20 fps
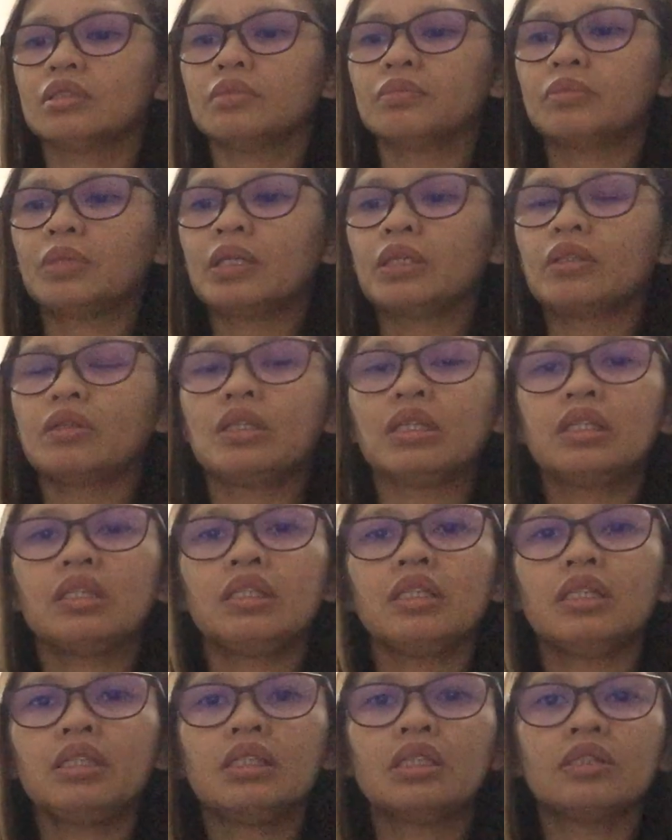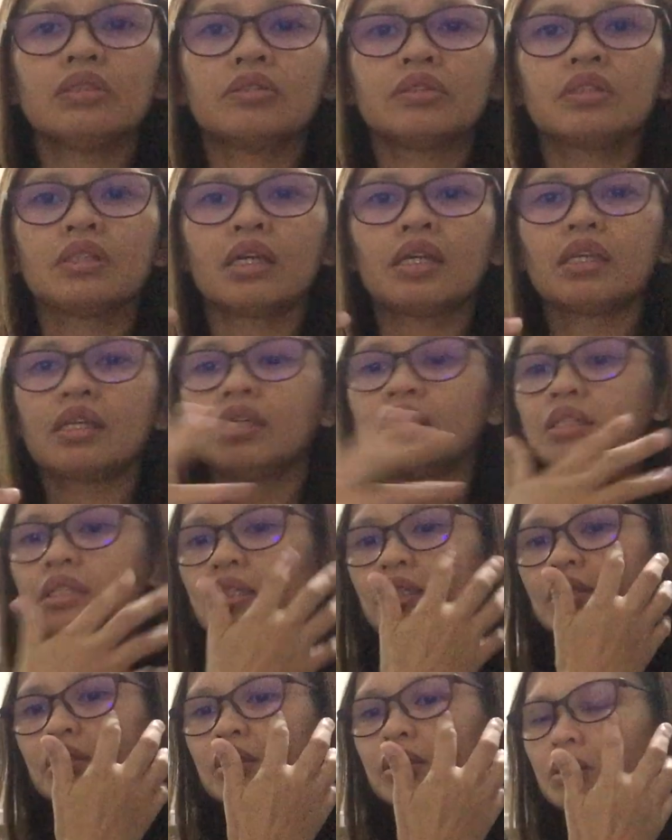Pero, hindi ganun
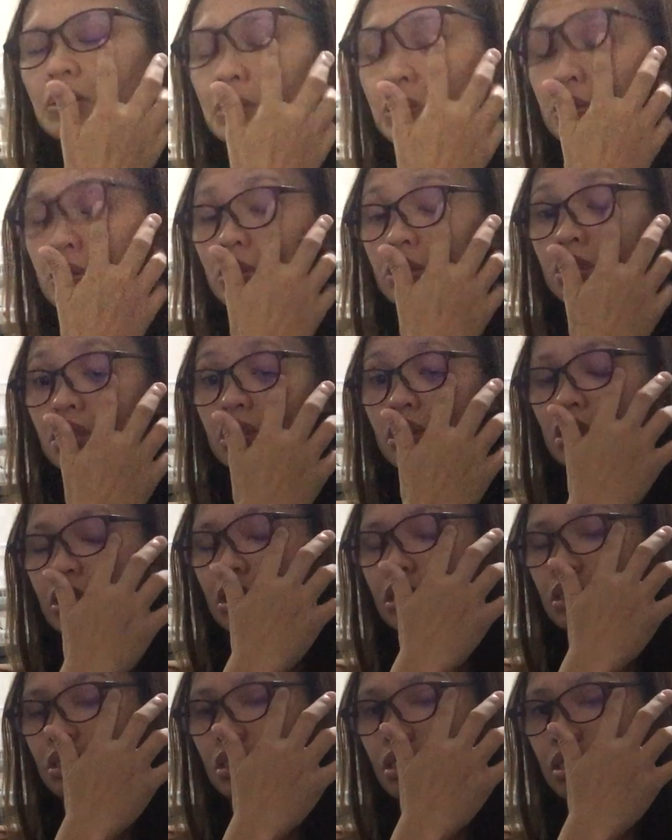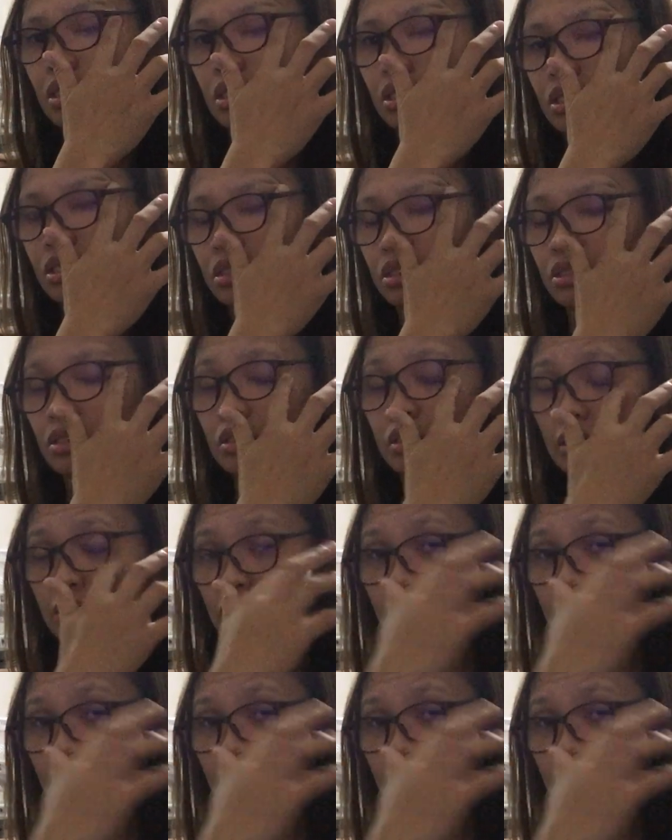kainit. And then, so,